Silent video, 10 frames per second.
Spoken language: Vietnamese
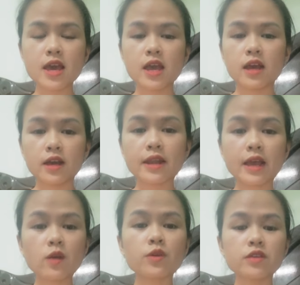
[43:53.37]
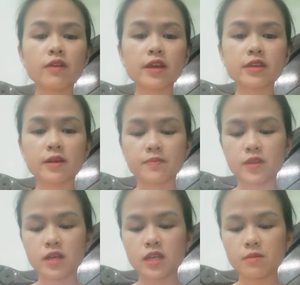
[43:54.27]
ờ, đãi ngộ như vậy nhỉ
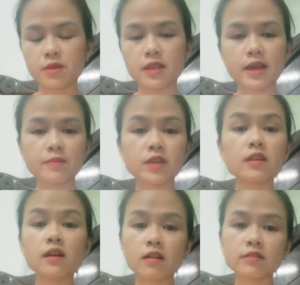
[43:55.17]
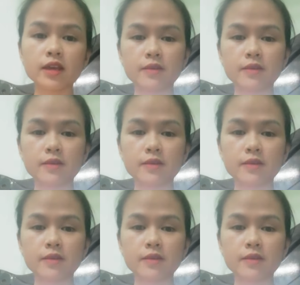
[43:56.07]
nhưng miền Nam thì ít hơn nha